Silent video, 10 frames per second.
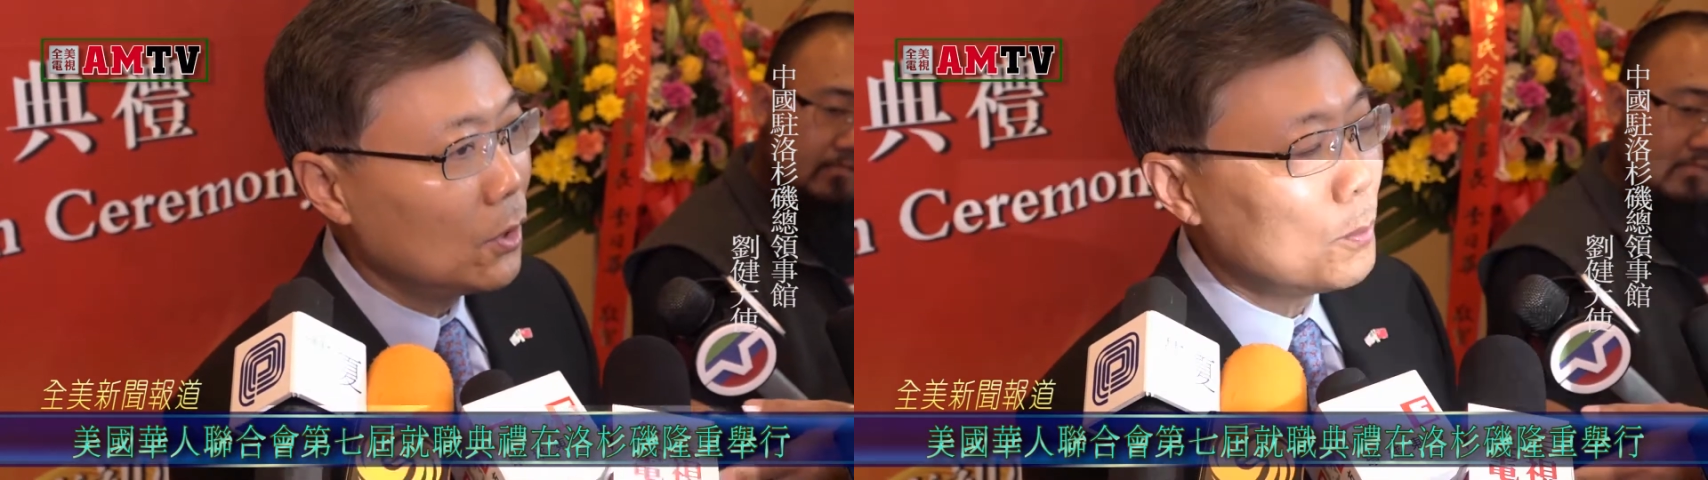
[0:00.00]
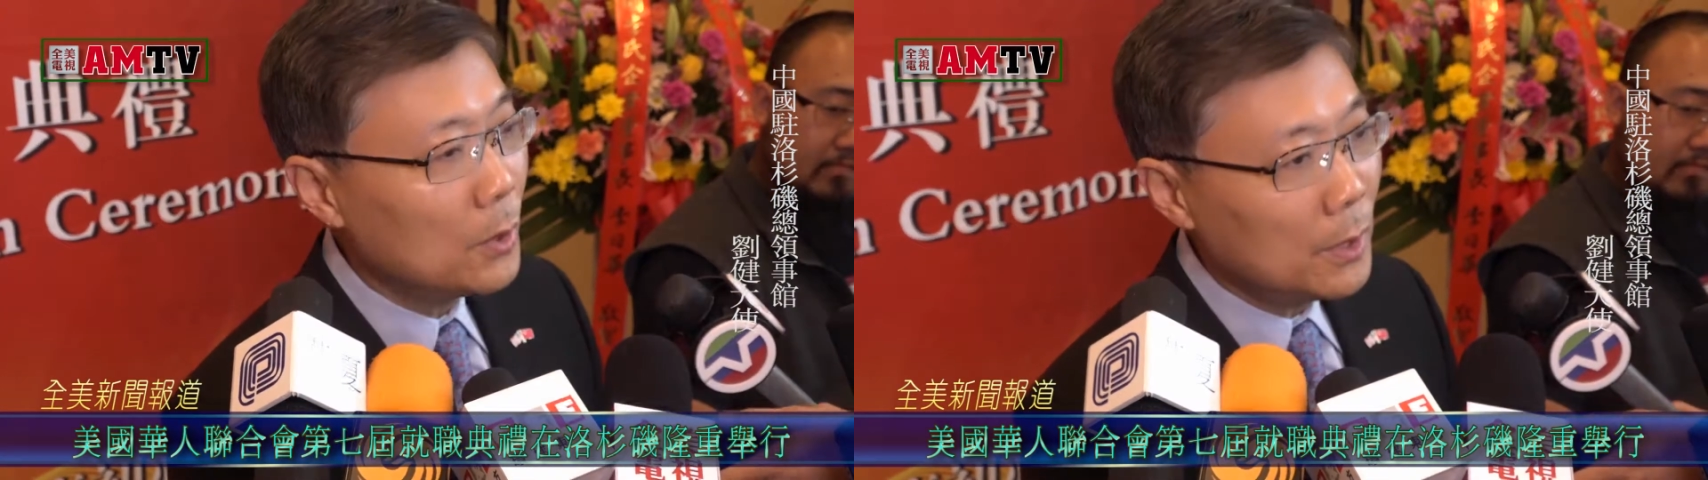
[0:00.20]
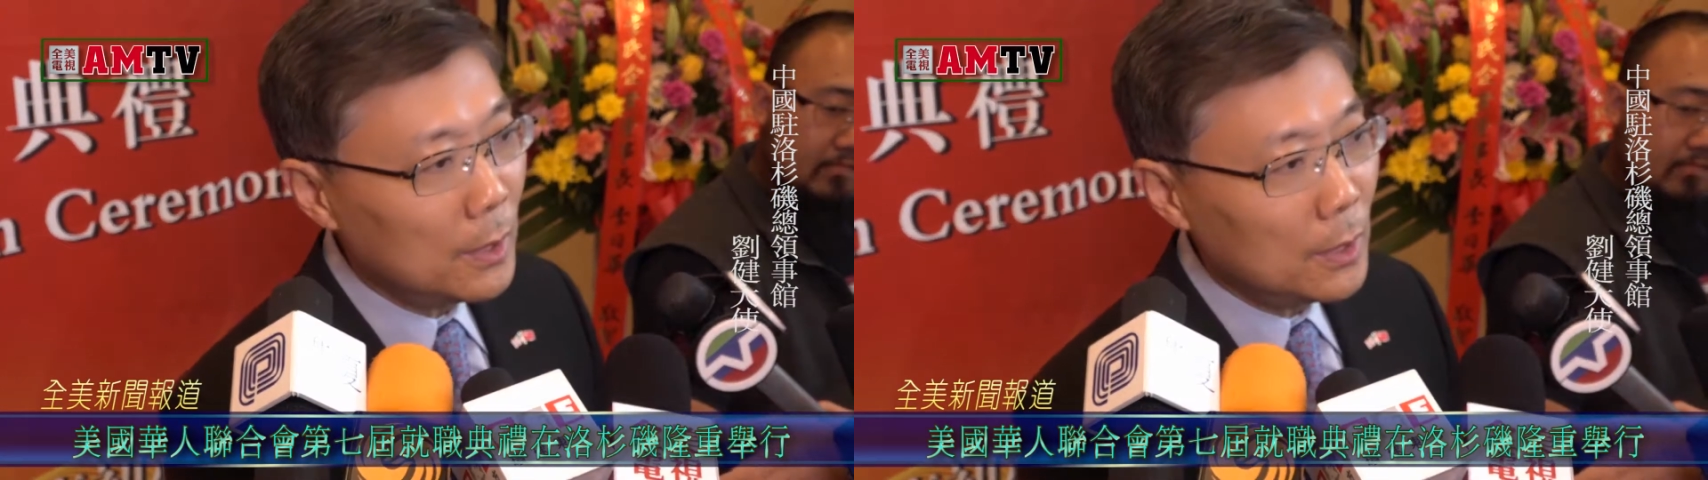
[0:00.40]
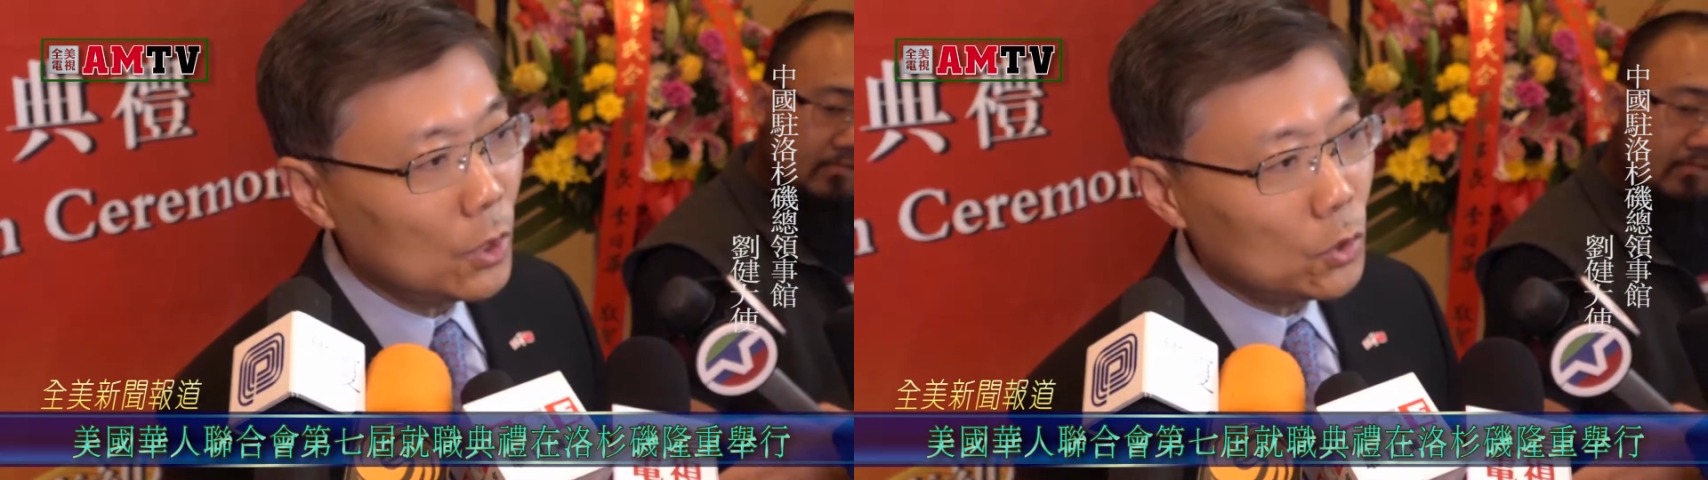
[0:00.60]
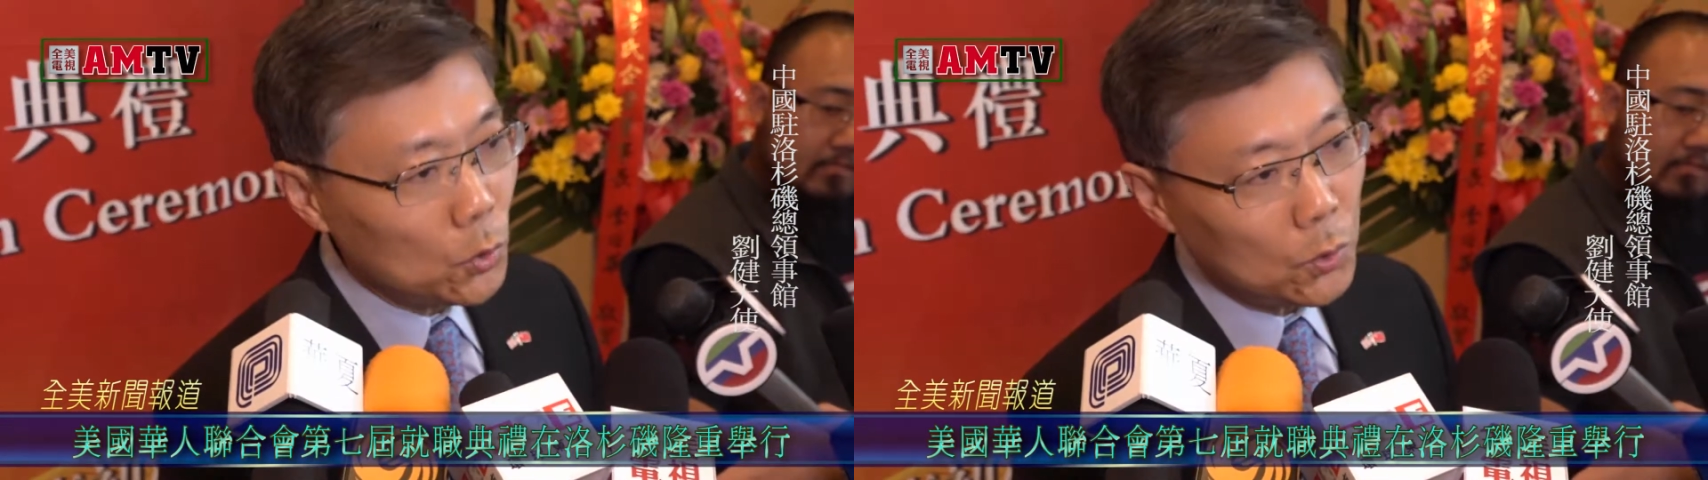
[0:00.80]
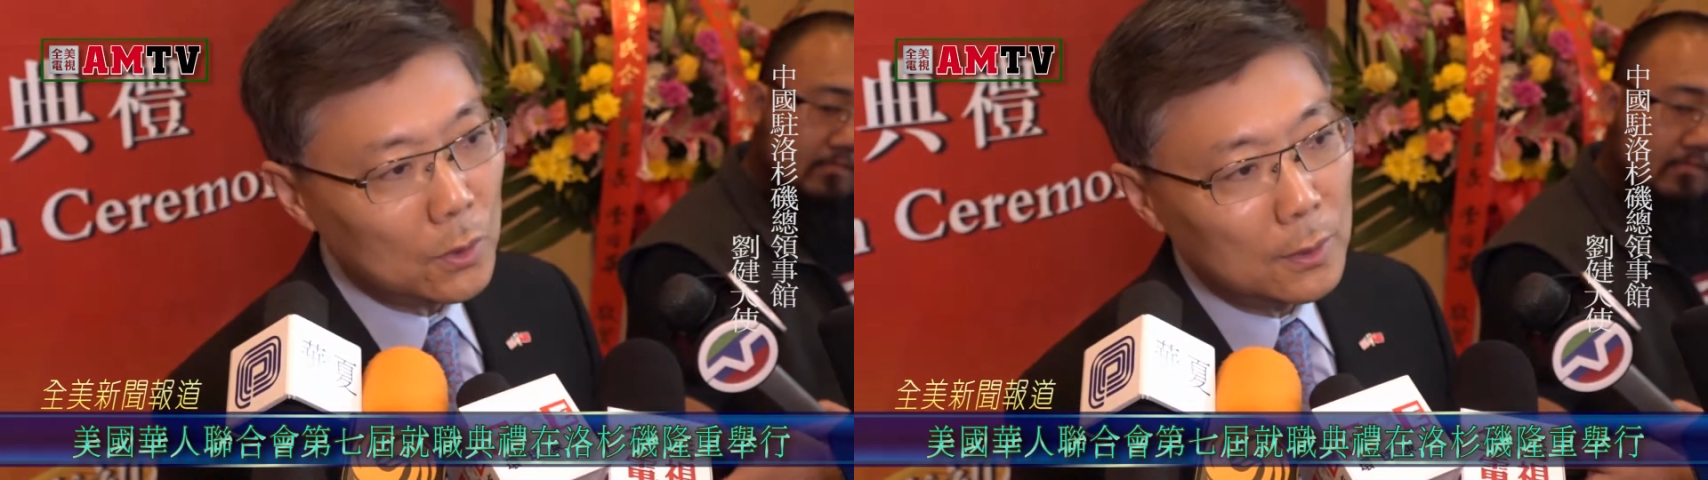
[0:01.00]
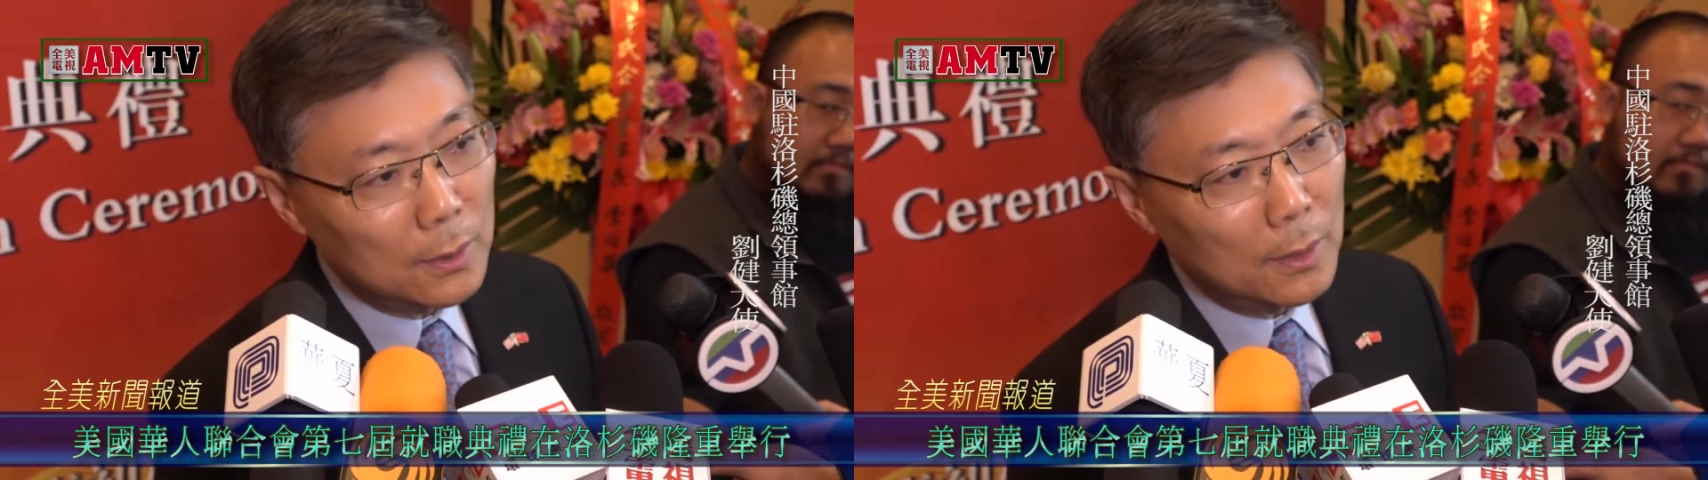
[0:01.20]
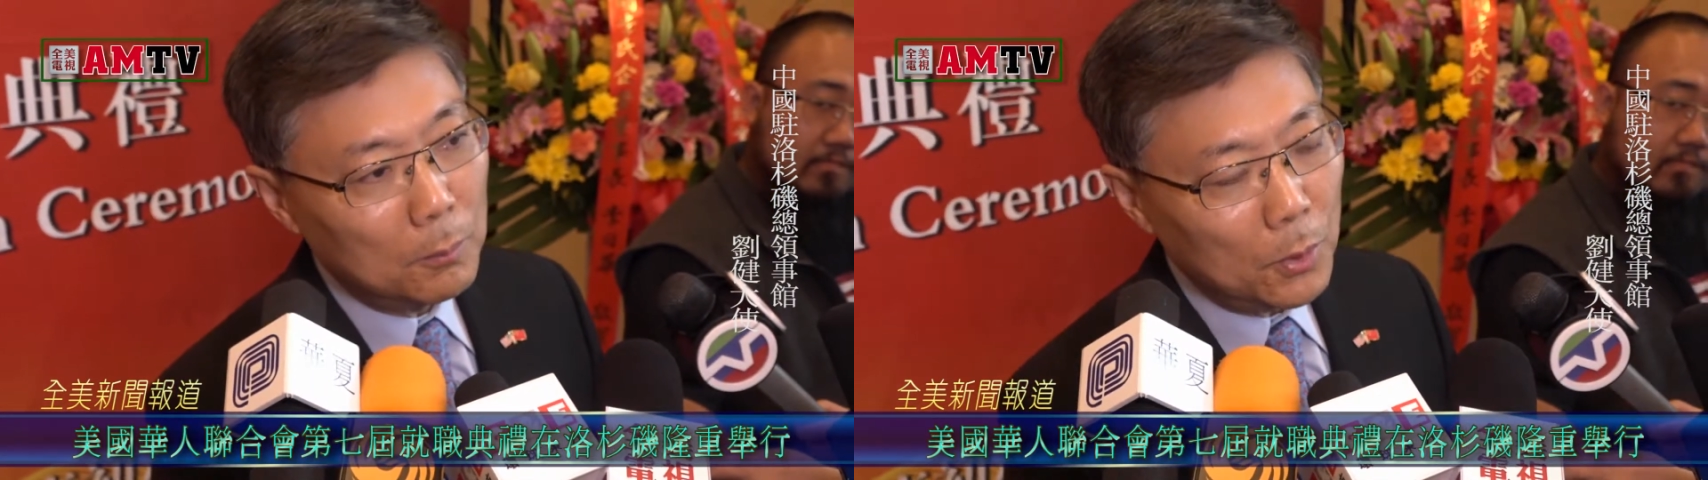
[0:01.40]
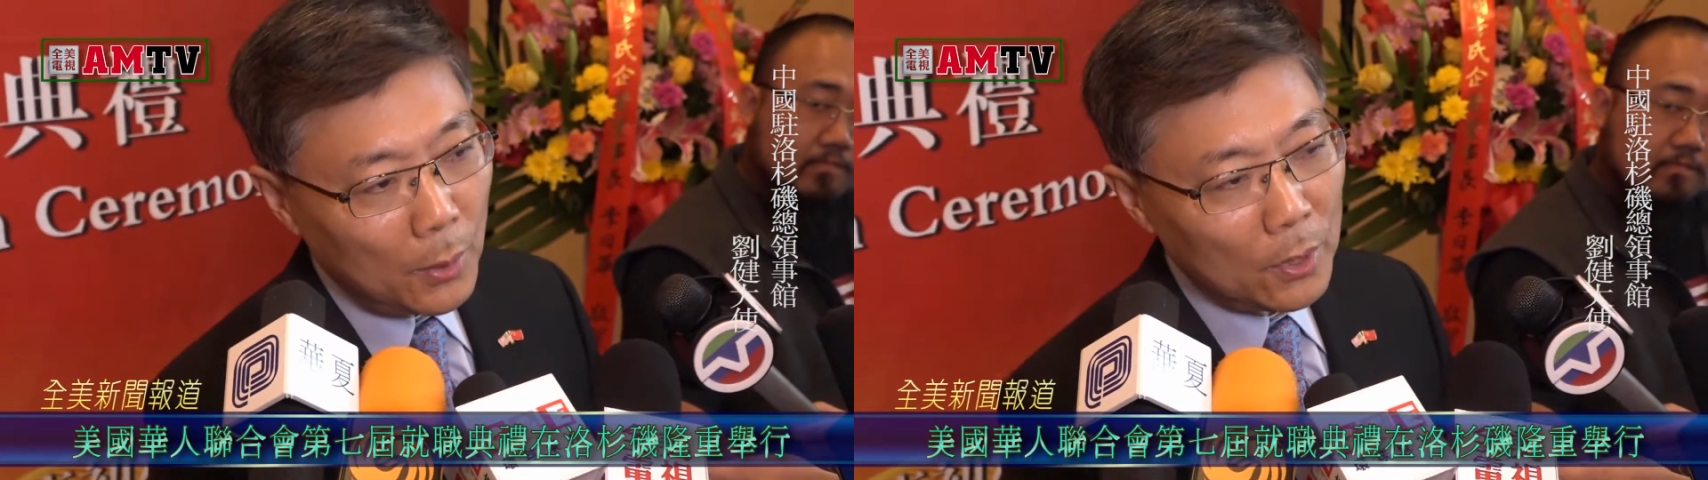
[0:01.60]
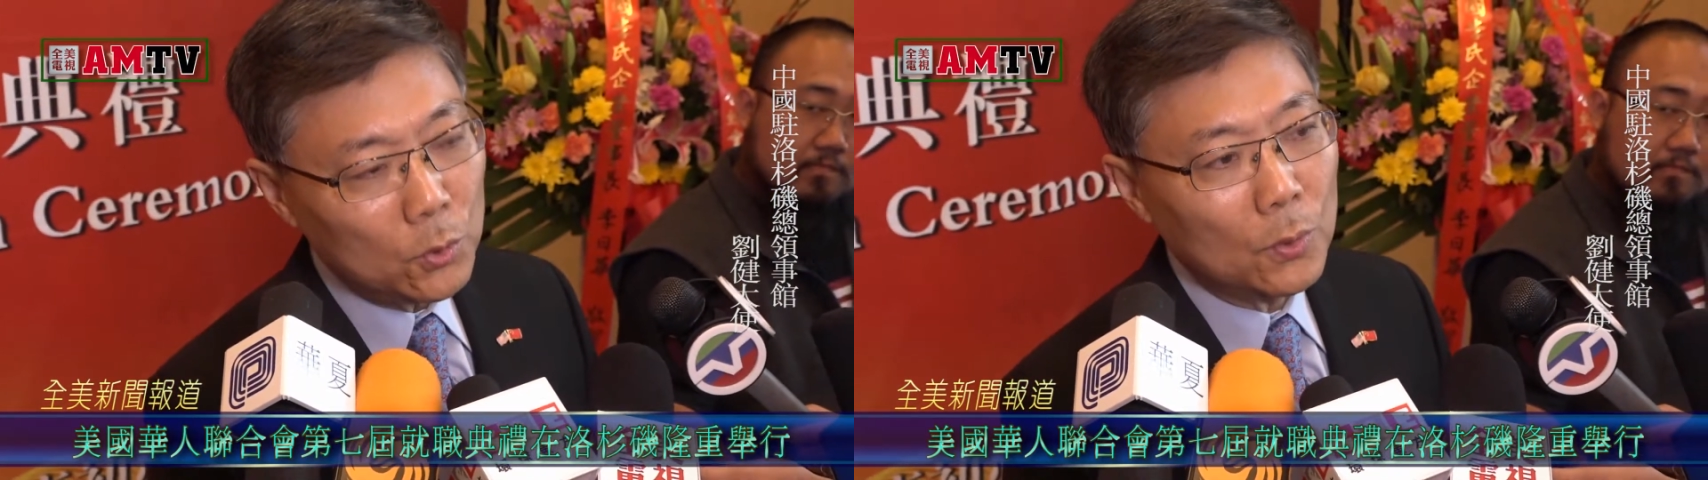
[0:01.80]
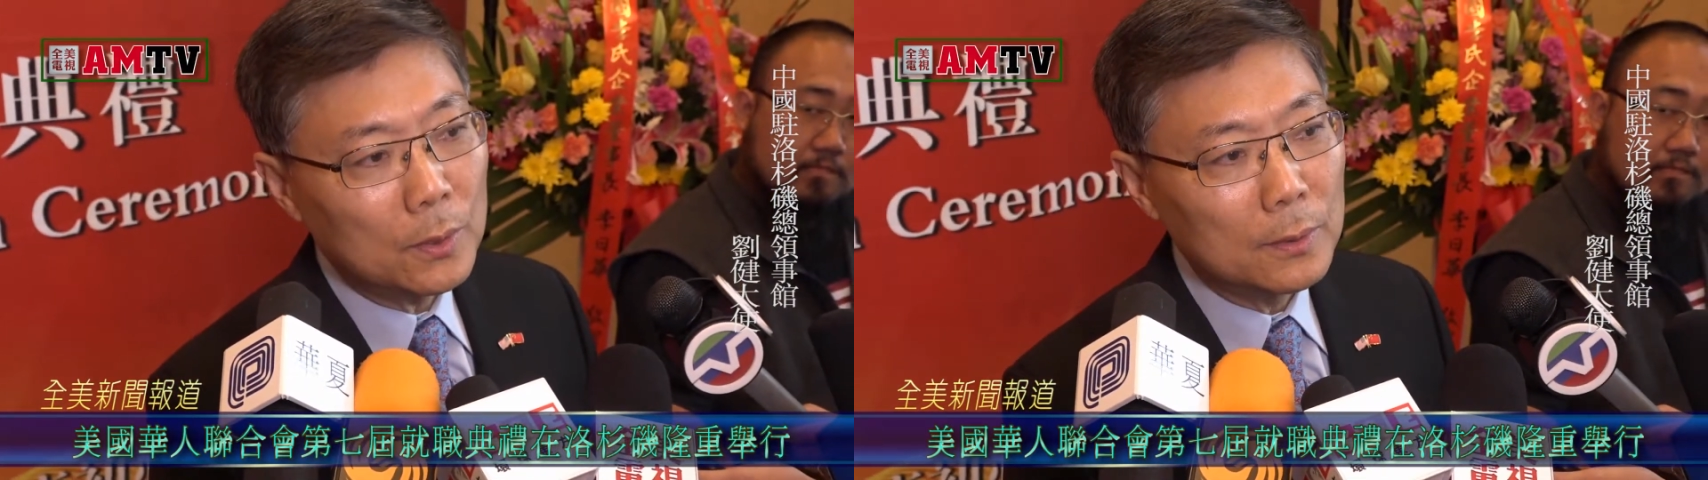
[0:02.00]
我们要祝美华总